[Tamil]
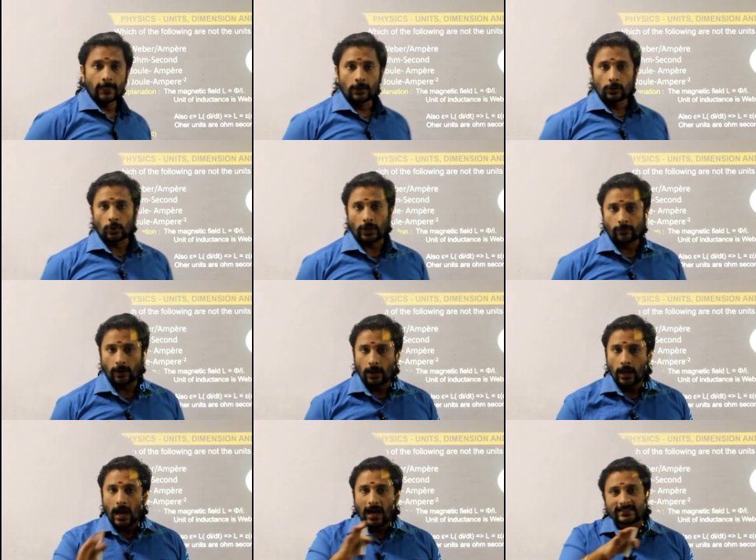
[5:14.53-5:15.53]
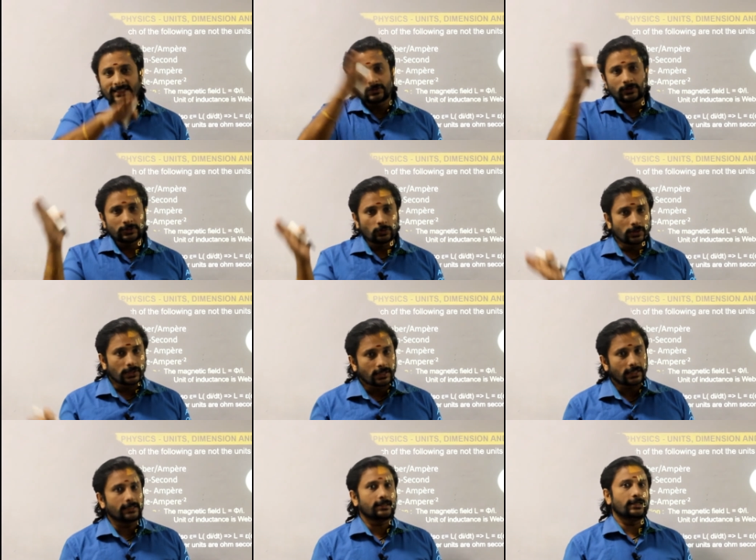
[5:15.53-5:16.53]
ஓகேவா அதுக்கு வந்து ஒரு
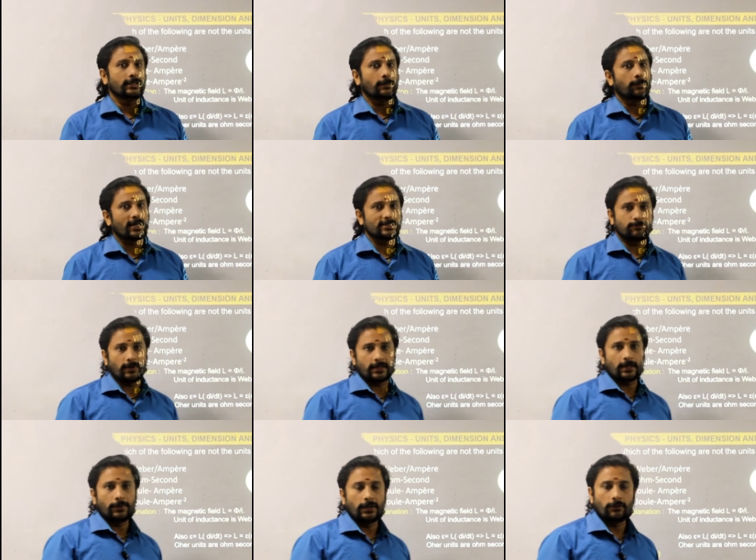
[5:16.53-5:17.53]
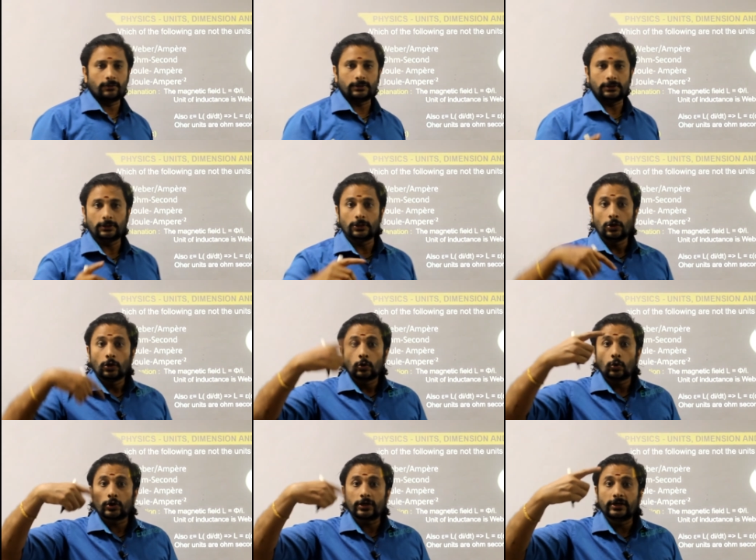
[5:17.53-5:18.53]
கரண்ட்டை நீங்கள் பாஸ் பண்ணீங்க அப்படின்னா வந்து
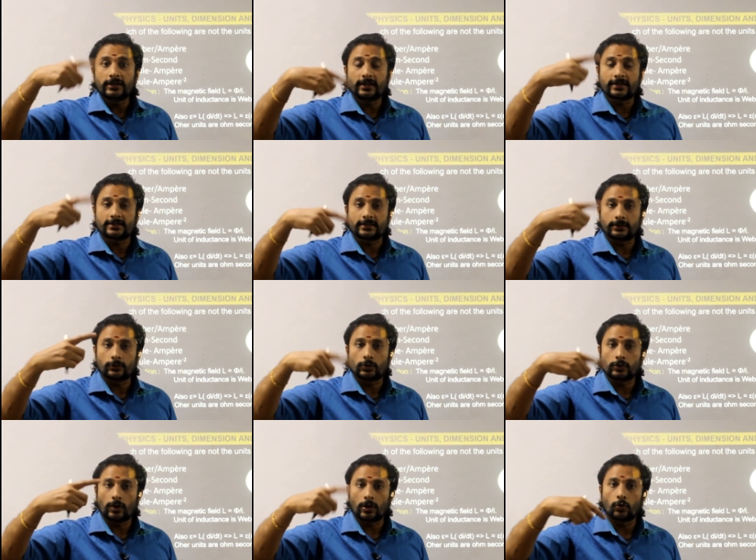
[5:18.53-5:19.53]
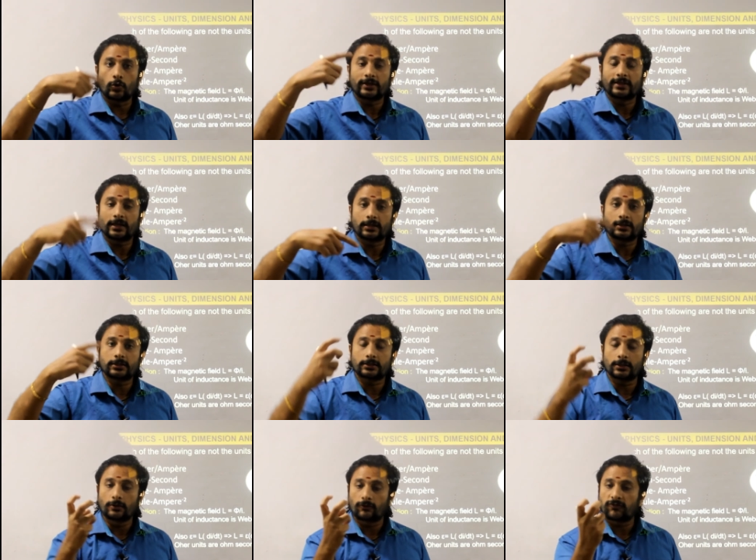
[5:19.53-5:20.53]
ஒரு இண்டக்ஷன் உருவாகும் ஒரு
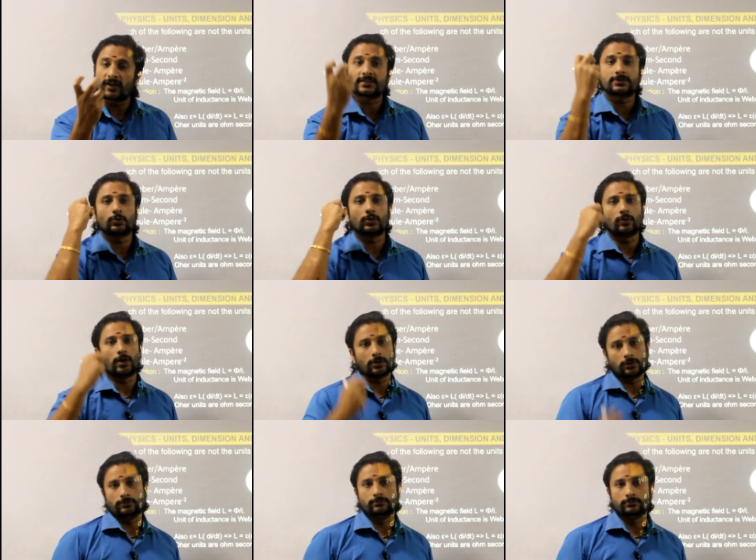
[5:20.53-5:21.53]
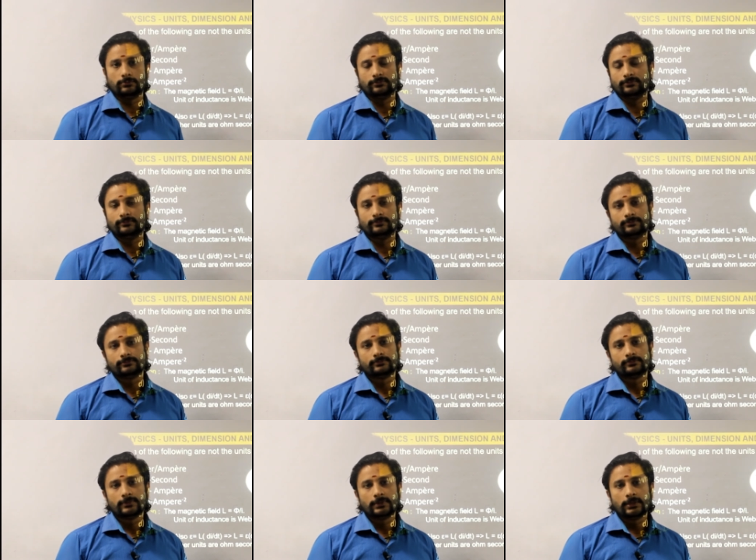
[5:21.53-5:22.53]
எலக்ட்ரிக்கல் ஃப்ளக்ஸ் உருவாகும்
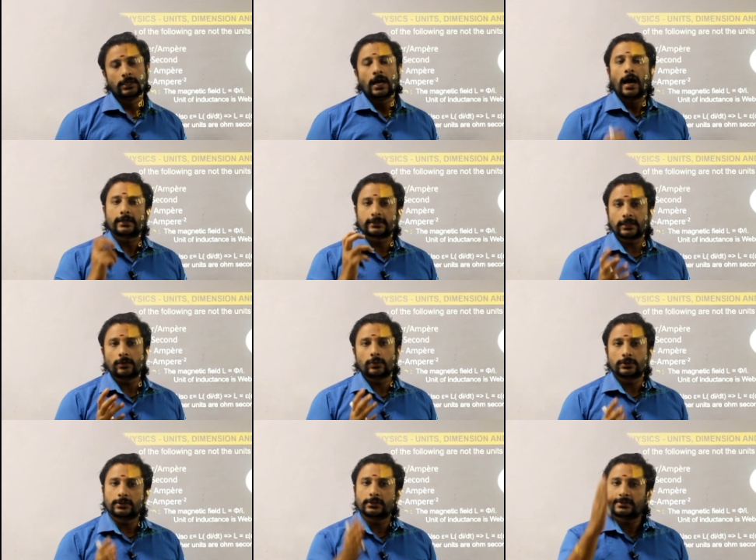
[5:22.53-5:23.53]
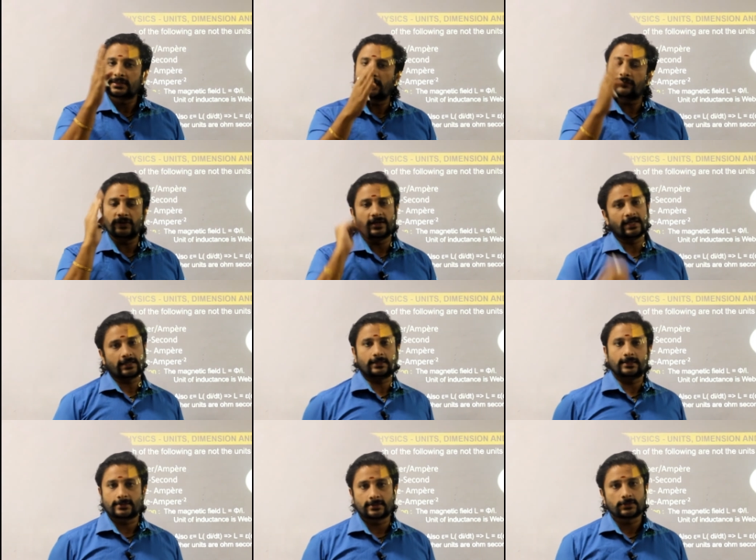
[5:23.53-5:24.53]
அதுதான் வந்து செல்ஃப்
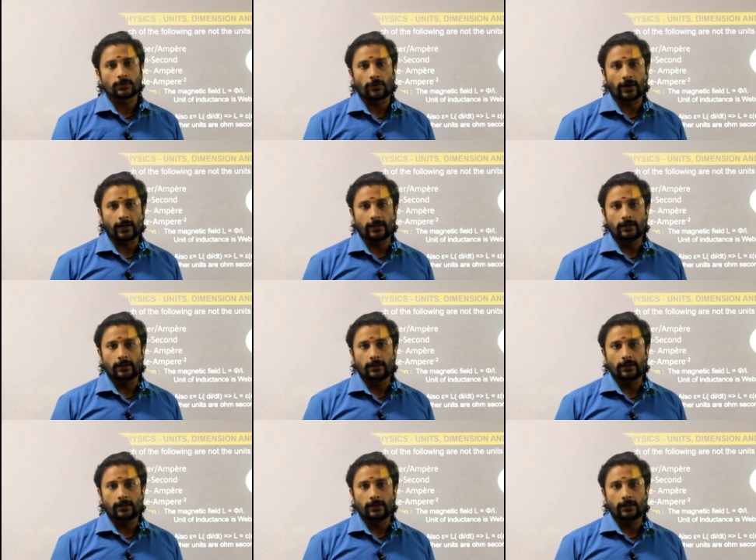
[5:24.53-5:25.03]
இண்டக்டன்ஸ் சொல்றாங்க